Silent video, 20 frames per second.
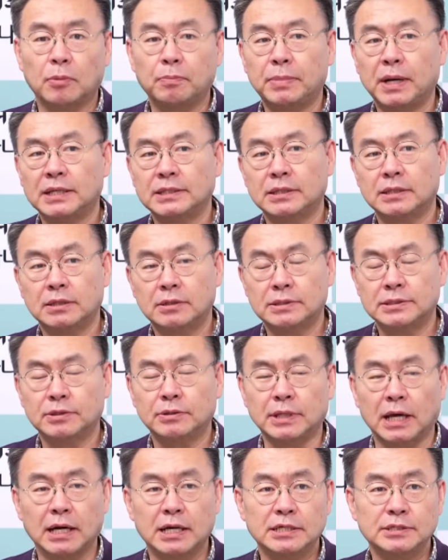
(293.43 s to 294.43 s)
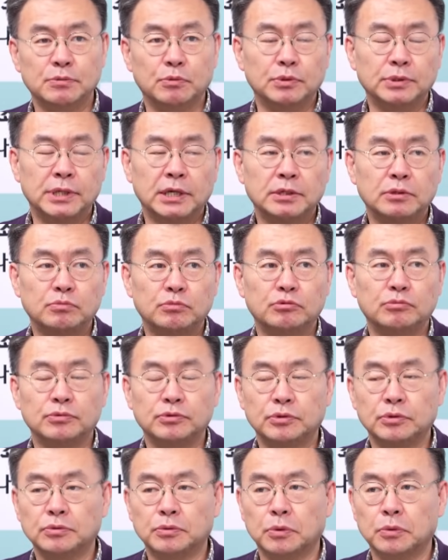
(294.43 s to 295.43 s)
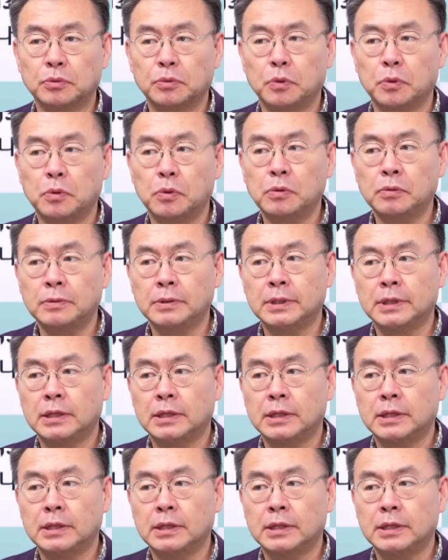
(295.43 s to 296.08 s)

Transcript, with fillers: 빠져 나가지 못하는 부분도 그렇고